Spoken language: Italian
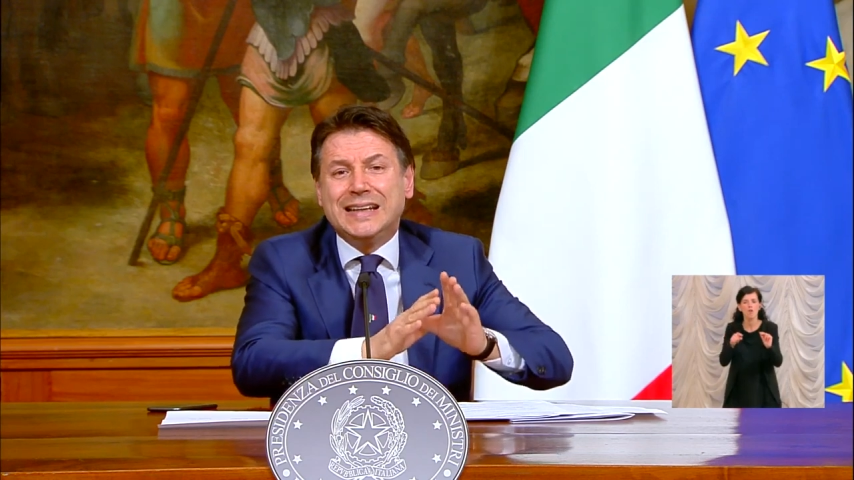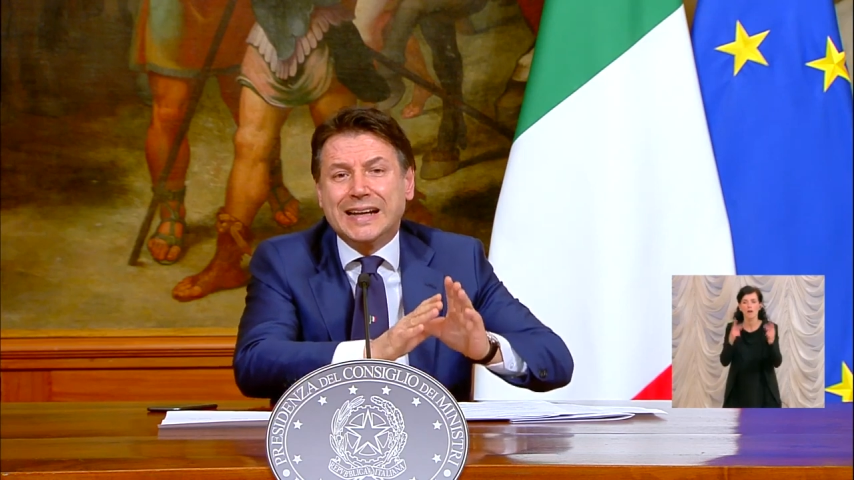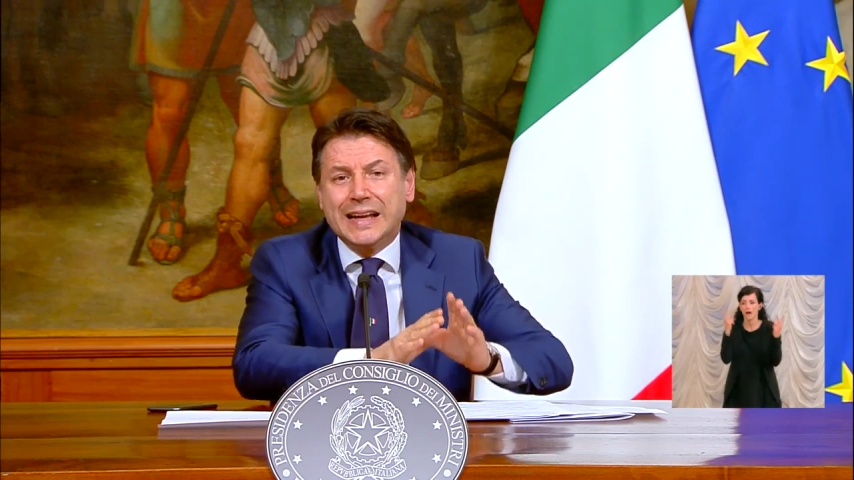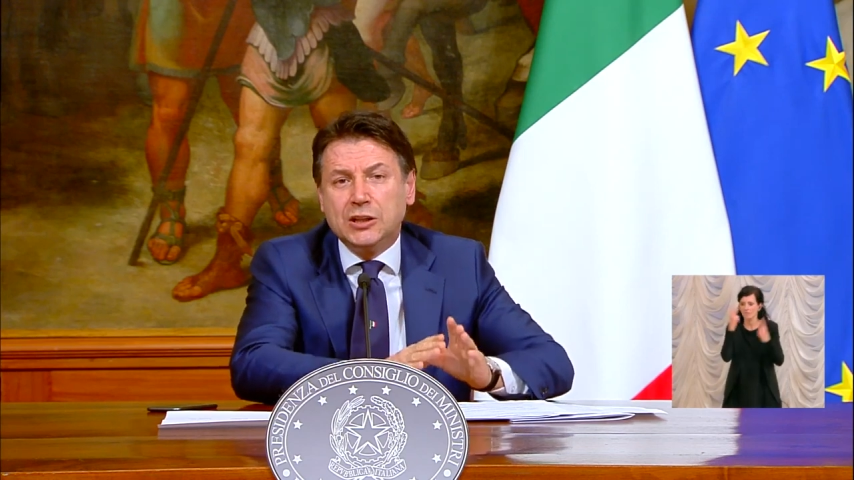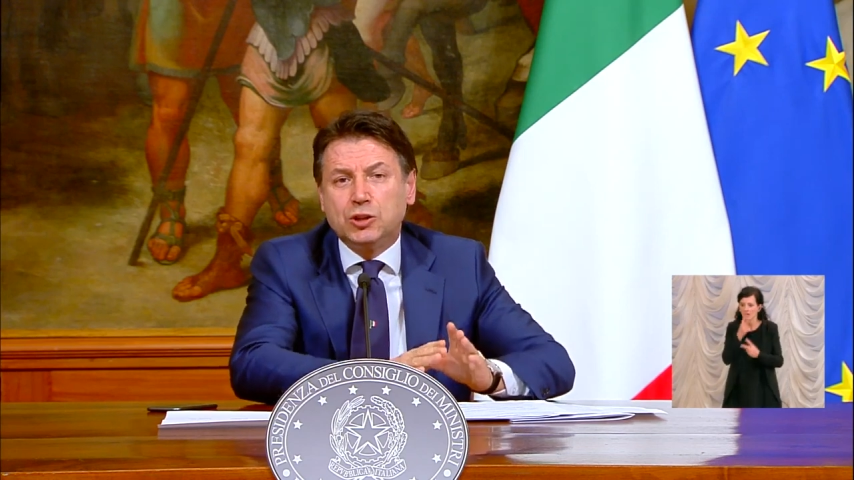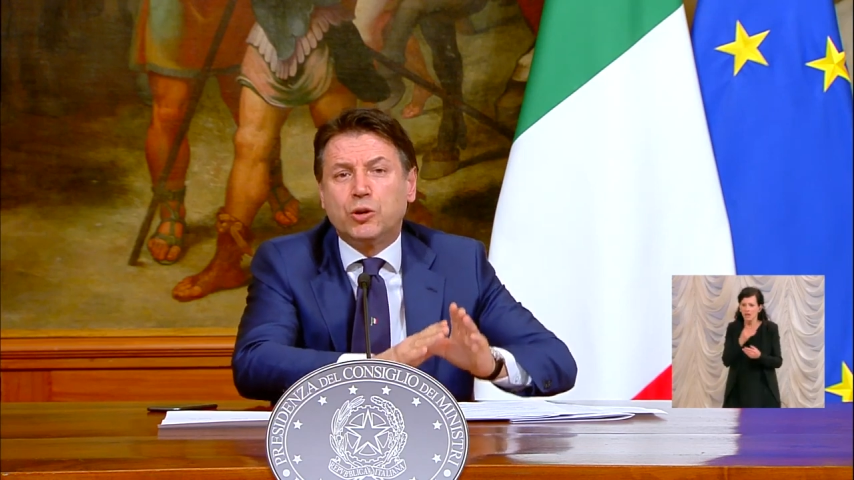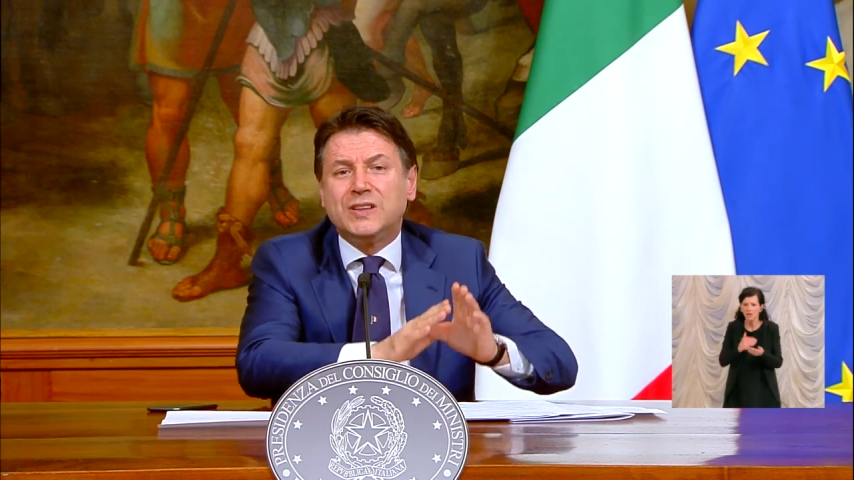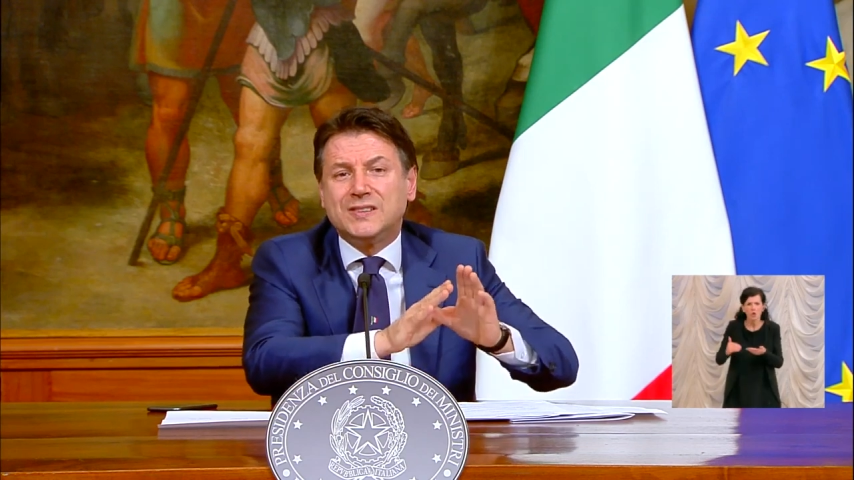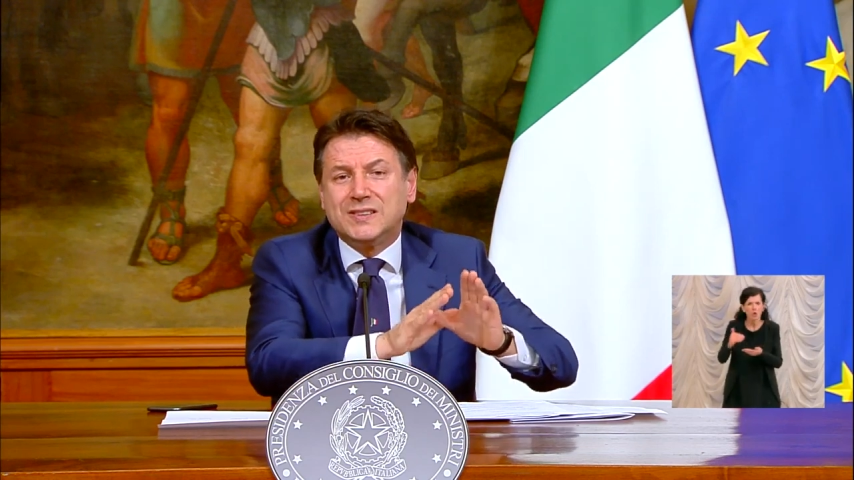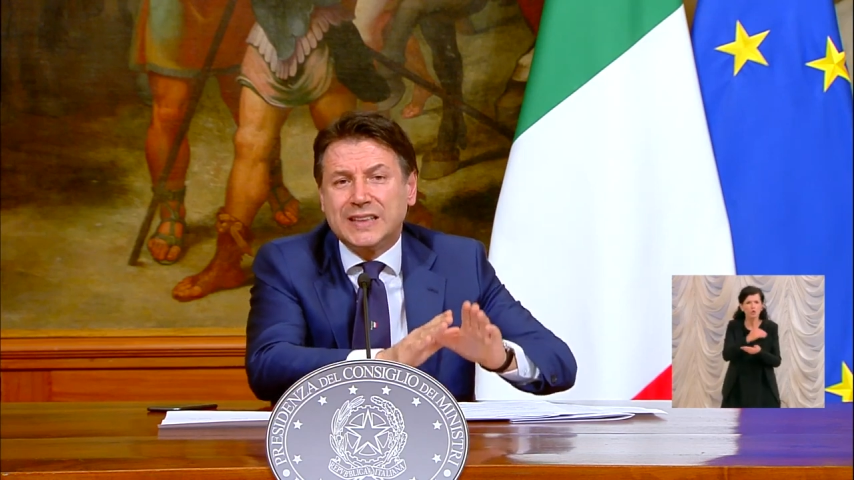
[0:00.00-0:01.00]
credito
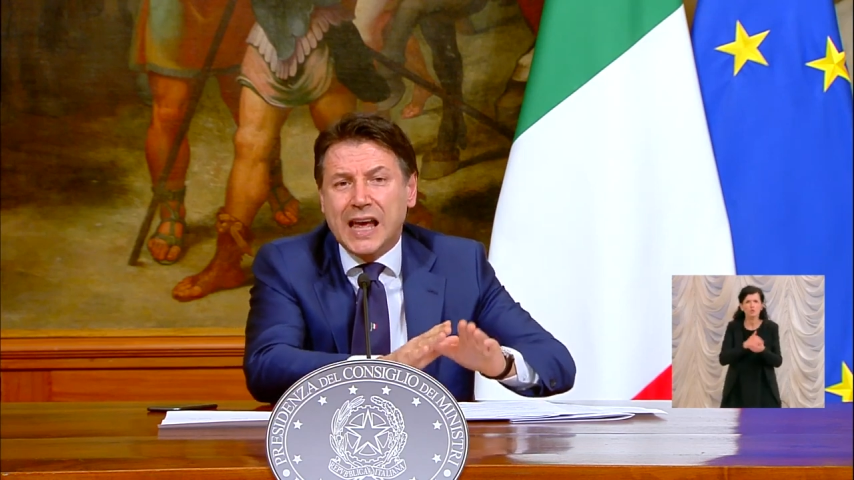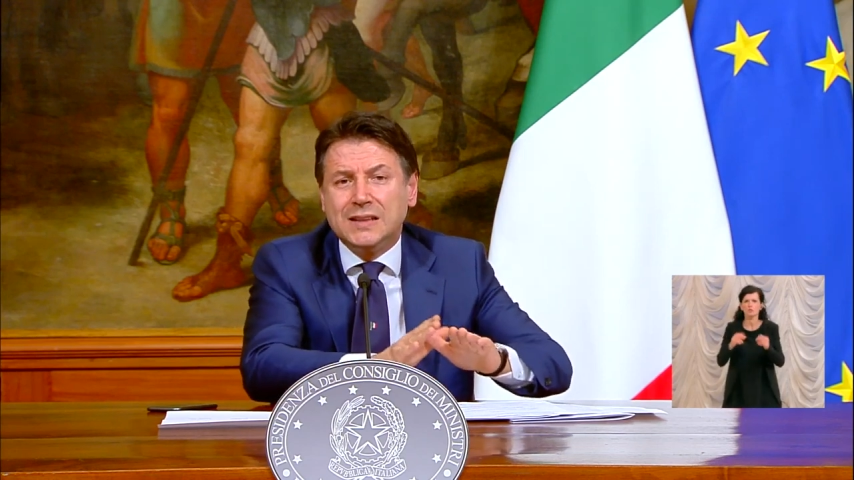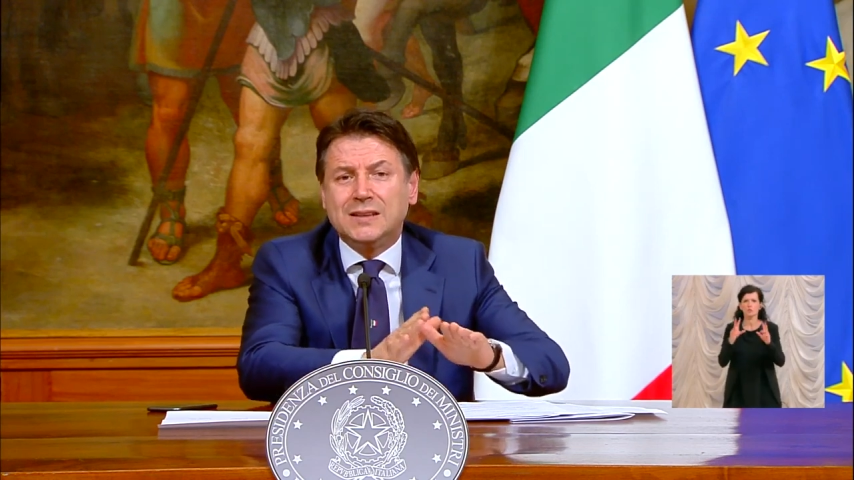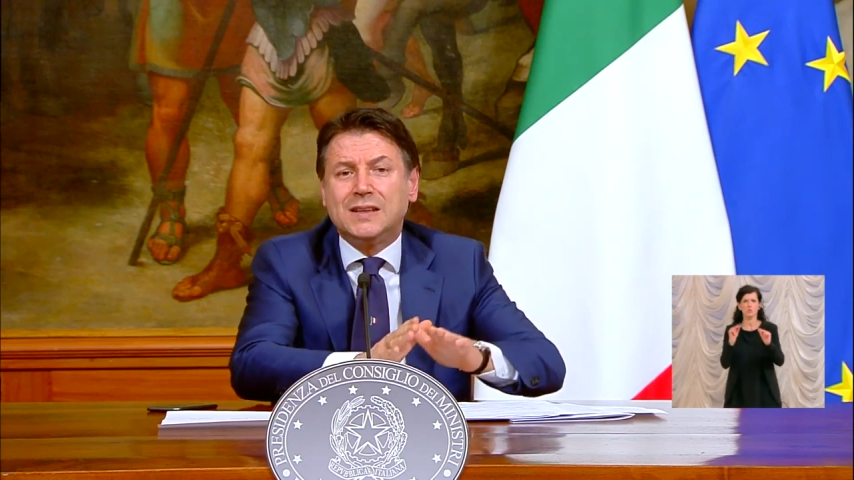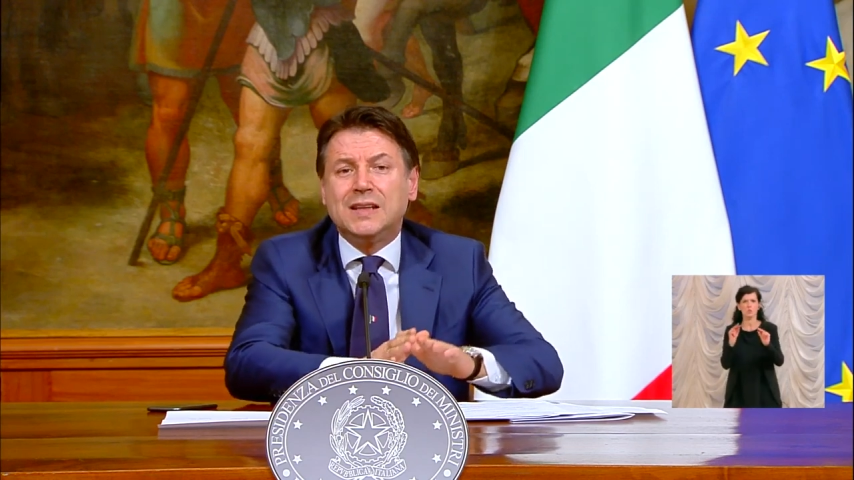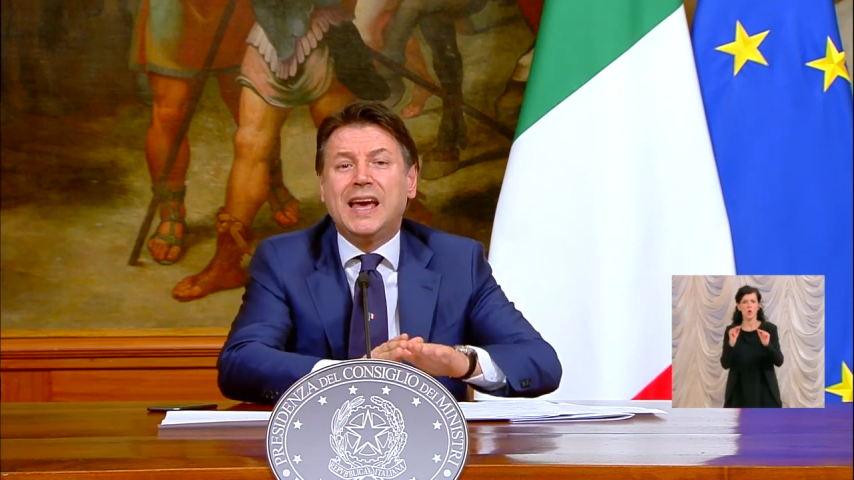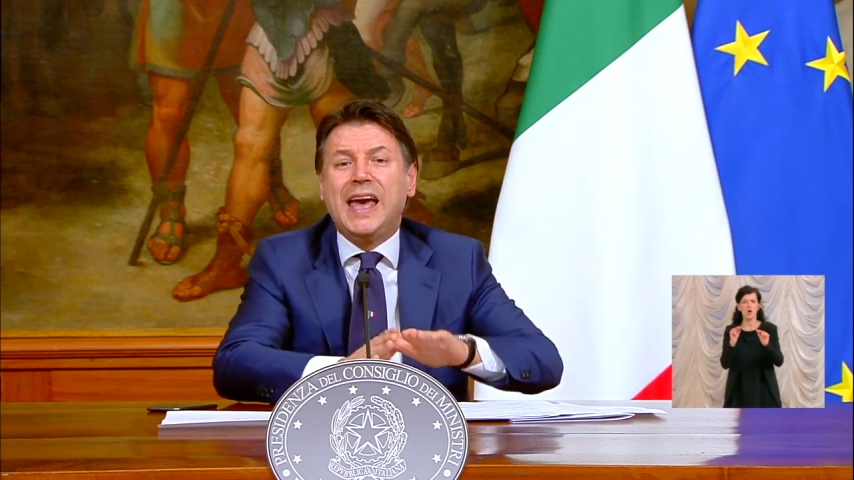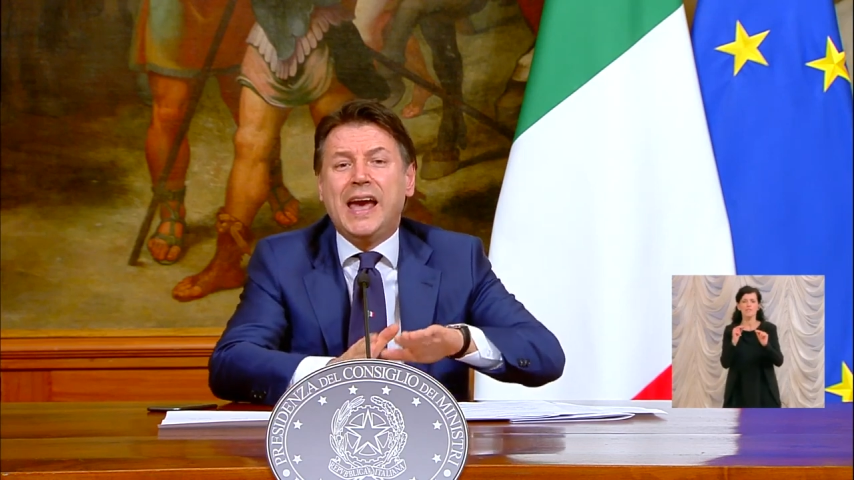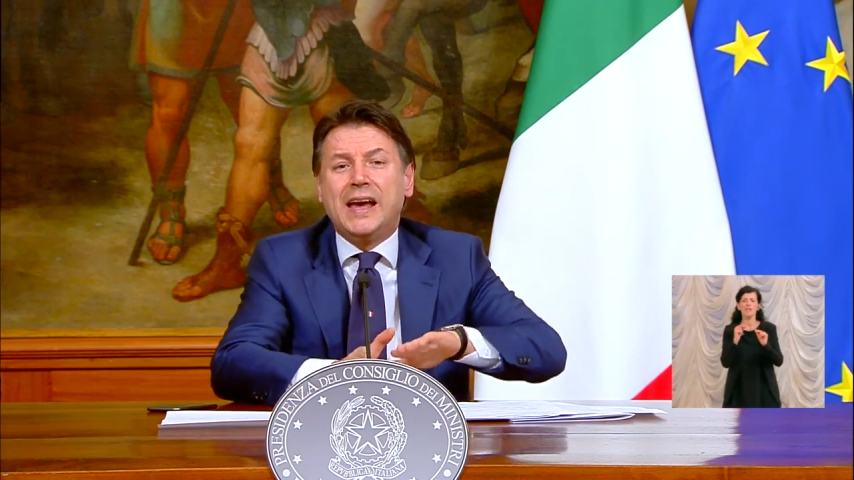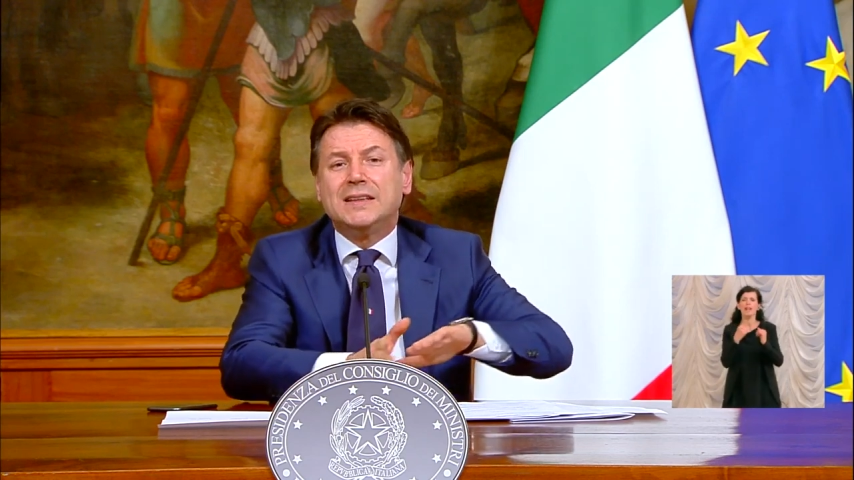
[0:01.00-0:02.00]
esistenti
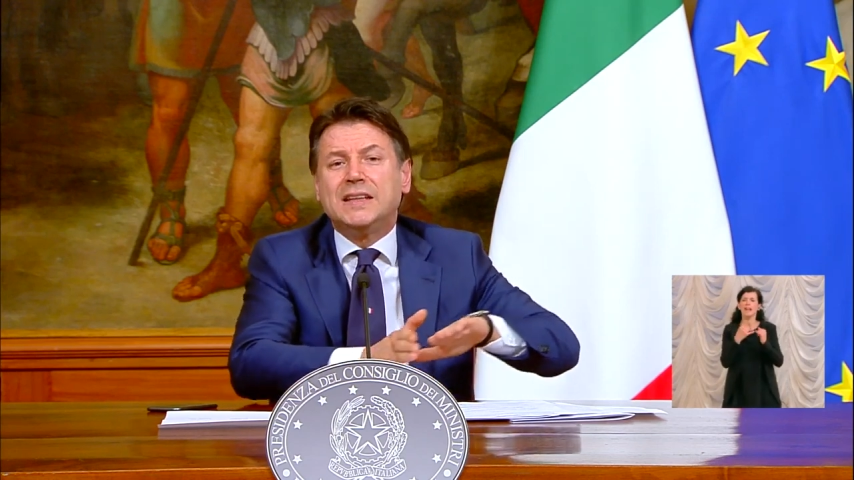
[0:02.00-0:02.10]
e